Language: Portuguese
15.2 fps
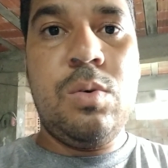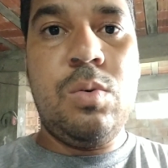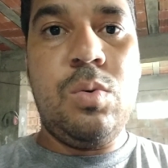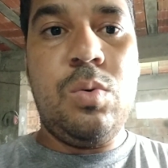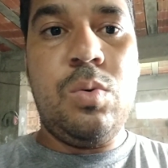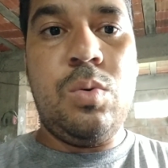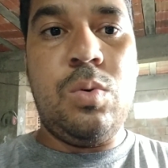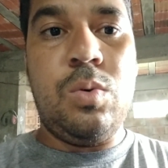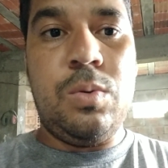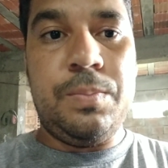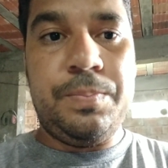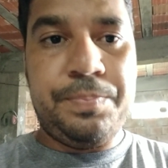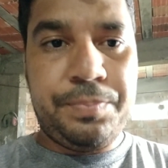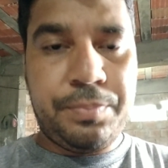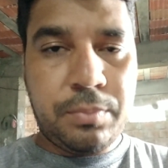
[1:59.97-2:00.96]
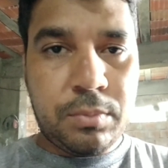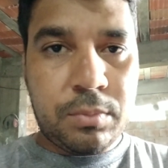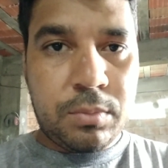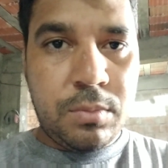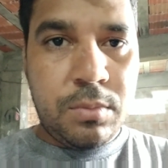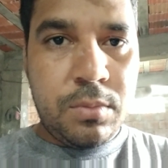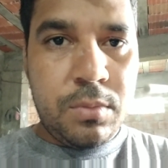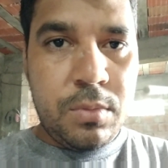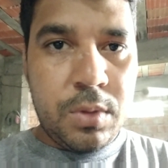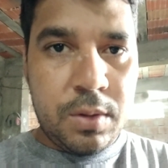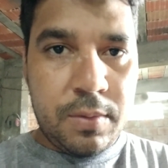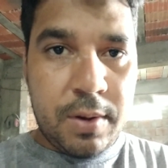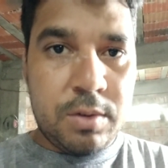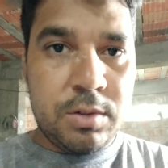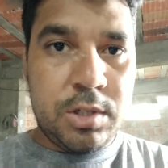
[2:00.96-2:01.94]
o
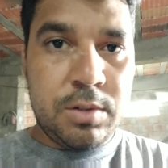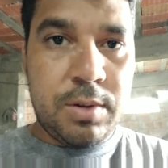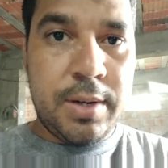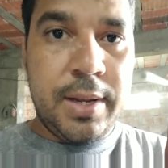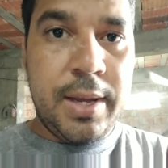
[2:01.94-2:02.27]
vai continuar